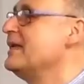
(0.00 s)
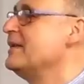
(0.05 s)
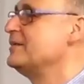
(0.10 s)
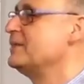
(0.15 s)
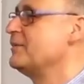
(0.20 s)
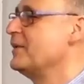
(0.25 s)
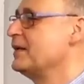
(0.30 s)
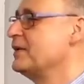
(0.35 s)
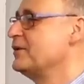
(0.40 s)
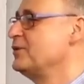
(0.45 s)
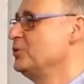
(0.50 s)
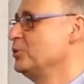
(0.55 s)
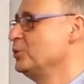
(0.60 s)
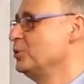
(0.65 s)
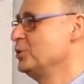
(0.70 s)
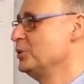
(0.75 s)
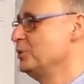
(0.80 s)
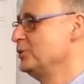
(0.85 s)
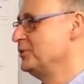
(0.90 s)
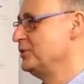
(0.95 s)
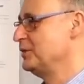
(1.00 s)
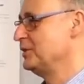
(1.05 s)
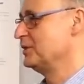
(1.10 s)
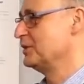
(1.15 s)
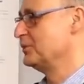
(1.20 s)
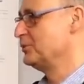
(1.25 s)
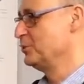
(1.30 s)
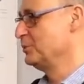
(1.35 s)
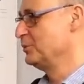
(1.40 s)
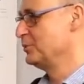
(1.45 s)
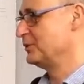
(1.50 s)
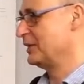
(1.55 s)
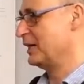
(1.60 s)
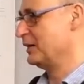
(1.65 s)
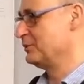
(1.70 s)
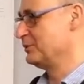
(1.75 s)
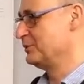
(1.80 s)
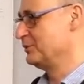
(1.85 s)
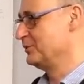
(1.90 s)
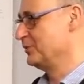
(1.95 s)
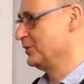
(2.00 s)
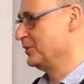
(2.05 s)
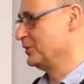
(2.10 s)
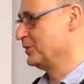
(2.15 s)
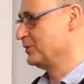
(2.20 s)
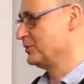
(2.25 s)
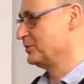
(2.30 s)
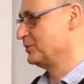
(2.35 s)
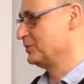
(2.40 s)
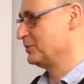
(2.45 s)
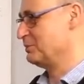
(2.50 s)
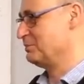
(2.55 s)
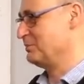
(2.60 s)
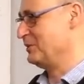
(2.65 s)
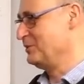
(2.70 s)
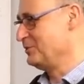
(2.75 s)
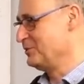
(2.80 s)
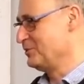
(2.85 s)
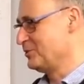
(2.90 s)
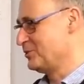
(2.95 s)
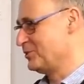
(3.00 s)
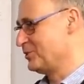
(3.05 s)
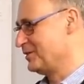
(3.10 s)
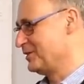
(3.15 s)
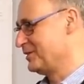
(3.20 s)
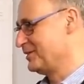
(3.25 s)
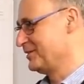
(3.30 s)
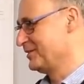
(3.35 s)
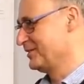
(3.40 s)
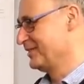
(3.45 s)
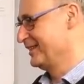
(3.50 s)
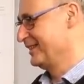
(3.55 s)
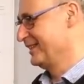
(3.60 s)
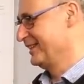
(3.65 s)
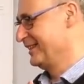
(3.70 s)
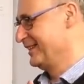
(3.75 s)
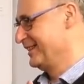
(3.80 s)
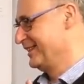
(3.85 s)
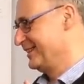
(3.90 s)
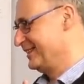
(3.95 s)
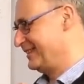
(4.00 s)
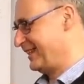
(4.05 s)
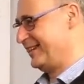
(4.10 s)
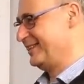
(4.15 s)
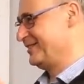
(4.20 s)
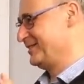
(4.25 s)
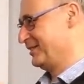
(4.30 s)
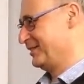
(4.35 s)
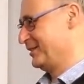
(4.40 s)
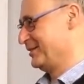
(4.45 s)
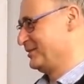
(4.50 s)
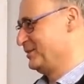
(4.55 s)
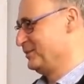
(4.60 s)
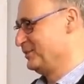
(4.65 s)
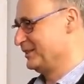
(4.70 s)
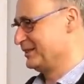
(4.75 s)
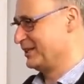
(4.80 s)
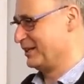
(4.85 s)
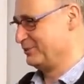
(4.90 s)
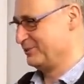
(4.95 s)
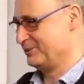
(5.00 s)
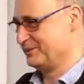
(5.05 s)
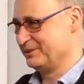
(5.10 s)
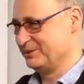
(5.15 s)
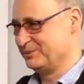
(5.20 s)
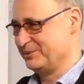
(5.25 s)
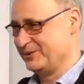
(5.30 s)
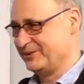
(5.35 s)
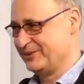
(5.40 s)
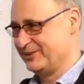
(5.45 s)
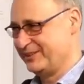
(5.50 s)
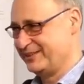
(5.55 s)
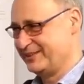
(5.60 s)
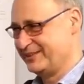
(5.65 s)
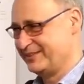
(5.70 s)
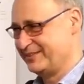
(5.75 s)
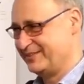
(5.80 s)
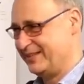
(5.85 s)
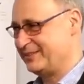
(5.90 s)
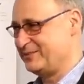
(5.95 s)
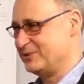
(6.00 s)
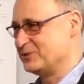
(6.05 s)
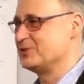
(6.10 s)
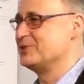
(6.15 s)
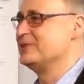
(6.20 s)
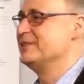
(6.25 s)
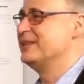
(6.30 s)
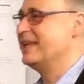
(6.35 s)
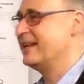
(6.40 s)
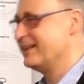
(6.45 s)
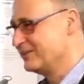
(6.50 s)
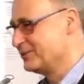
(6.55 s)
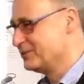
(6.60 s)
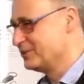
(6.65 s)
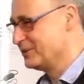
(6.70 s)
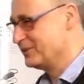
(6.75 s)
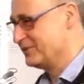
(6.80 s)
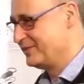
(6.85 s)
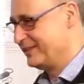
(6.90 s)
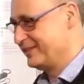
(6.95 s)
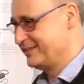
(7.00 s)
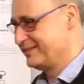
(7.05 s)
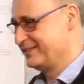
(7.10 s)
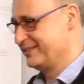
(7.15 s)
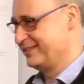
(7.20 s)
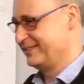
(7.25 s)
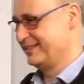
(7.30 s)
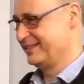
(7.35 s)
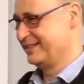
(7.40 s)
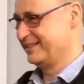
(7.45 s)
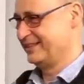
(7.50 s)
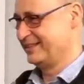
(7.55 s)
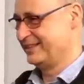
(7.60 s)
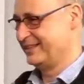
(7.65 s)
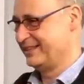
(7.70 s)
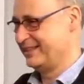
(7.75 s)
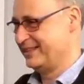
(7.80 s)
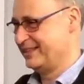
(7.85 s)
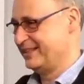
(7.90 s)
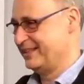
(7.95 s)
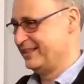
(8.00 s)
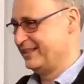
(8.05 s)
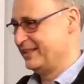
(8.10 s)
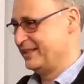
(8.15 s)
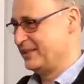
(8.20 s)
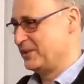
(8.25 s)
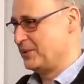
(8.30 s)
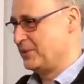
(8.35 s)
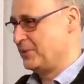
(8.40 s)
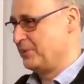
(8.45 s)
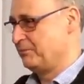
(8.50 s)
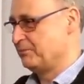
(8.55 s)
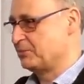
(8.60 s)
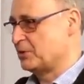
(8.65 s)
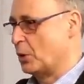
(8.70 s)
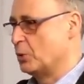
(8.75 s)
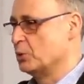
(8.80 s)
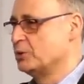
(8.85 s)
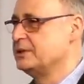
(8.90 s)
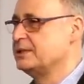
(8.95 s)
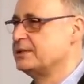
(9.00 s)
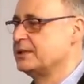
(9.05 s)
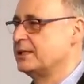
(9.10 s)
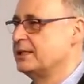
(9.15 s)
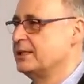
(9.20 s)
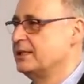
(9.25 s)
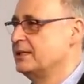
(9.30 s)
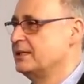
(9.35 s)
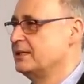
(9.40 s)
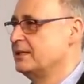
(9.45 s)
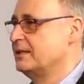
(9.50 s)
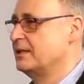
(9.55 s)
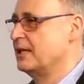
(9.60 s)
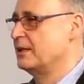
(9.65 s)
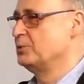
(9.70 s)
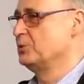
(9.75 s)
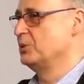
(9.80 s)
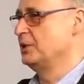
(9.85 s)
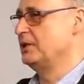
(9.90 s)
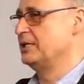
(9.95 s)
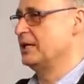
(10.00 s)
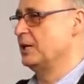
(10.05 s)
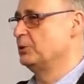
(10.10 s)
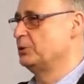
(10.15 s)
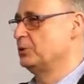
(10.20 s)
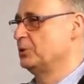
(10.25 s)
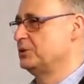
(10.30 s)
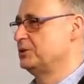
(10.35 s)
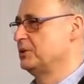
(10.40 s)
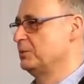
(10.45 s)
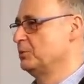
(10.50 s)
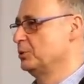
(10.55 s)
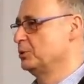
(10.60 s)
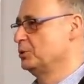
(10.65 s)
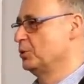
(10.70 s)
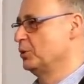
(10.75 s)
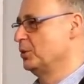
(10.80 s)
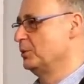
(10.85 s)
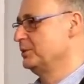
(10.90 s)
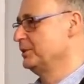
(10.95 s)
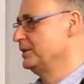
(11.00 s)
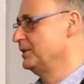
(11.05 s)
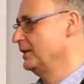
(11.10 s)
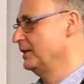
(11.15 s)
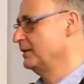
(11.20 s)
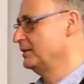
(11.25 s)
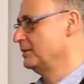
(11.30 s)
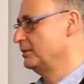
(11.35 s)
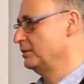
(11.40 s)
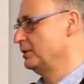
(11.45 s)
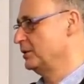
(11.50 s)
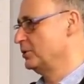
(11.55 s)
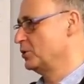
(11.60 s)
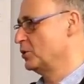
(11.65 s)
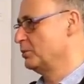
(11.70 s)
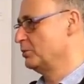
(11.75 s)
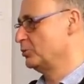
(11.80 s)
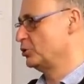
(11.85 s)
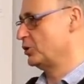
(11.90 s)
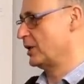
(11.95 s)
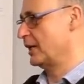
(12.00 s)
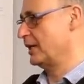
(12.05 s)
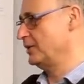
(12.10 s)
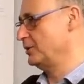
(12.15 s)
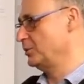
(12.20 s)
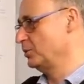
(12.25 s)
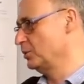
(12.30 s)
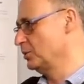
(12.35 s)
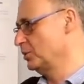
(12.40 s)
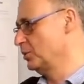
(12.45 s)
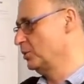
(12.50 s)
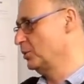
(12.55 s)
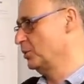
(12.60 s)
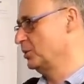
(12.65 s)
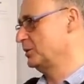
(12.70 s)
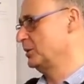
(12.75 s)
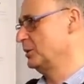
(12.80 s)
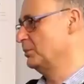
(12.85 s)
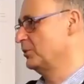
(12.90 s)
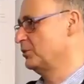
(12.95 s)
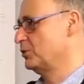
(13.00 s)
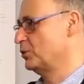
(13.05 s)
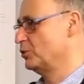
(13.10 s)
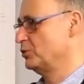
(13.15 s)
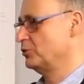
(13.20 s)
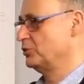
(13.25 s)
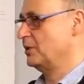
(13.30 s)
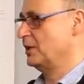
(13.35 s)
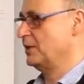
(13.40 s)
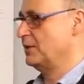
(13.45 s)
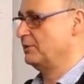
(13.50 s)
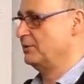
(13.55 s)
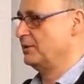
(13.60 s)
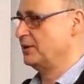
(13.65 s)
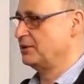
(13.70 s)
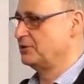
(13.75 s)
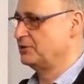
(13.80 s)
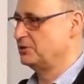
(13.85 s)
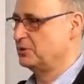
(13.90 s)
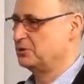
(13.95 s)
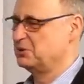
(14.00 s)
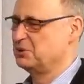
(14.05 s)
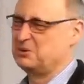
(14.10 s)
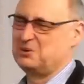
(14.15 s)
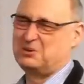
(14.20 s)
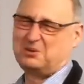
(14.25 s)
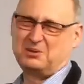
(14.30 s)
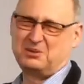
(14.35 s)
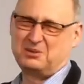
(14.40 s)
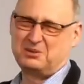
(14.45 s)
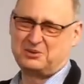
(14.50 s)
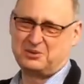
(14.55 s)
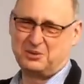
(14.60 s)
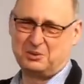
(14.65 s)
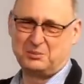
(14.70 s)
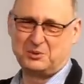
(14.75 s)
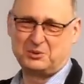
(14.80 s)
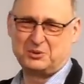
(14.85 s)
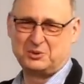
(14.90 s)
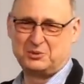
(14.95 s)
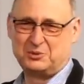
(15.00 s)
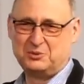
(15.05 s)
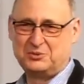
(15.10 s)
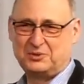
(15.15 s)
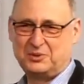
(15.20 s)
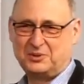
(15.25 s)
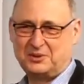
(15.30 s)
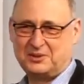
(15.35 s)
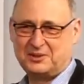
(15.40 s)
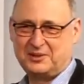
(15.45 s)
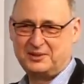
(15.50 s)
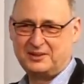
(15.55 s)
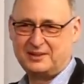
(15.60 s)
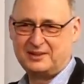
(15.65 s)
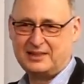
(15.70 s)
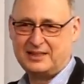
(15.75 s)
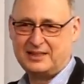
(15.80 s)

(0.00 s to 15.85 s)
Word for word: Sie werden zukünftig nicht 5000 fahren, sondern mindestens 6.000 oder 7.000 im Jahr weil sie schneller unterwegs sind. Und äh, natürlich auch durch den Motor bedingt, ich komme Steichungen hoch, die man sonst vorher vielleicht gesagt hat, oh, soll man da nur fahren?